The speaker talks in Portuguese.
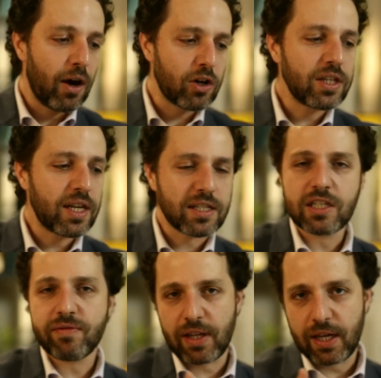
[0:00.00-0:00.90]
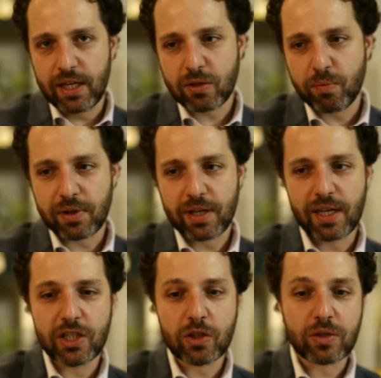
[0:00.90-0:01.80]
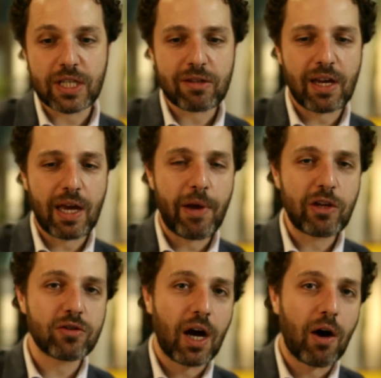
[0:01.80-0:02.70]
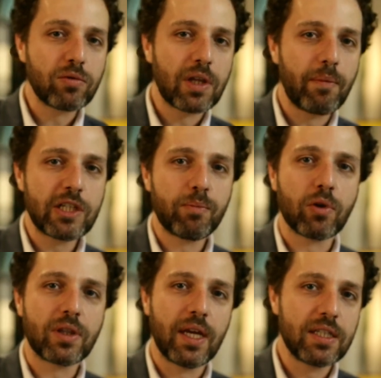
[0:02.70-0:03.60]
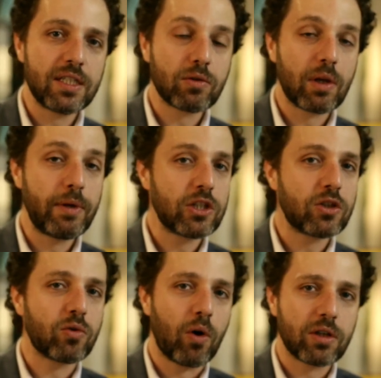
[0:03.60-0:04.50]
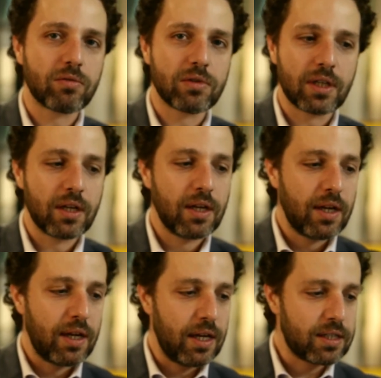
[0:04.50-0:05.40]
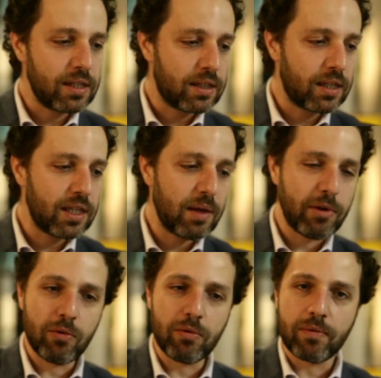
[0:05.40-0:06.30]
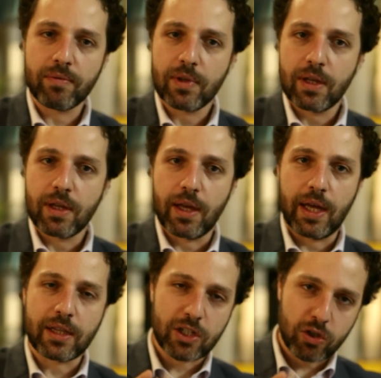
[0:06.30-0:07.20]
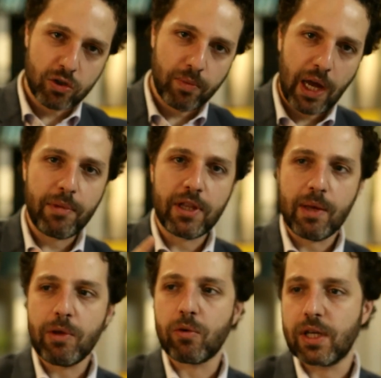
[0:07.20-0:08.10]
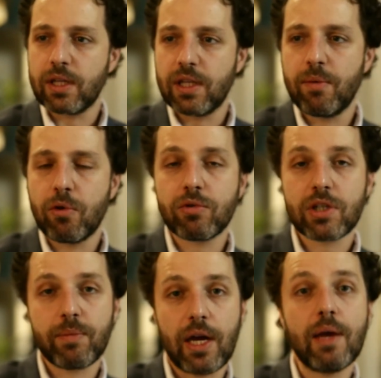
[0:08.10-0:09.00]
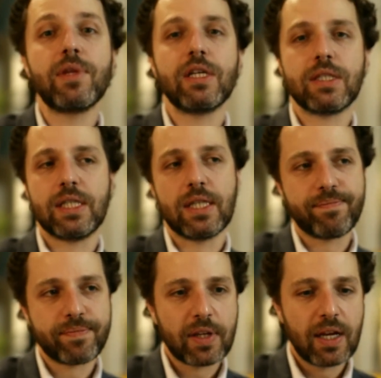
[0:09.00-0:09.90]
Eu acho interessante falar isso porque a gente consegue usar remédios altamente potentes e altamente tóxicos. Né? Esse TDM1 é trastuzumab e DM1. Né? DM1 chama emtanzina.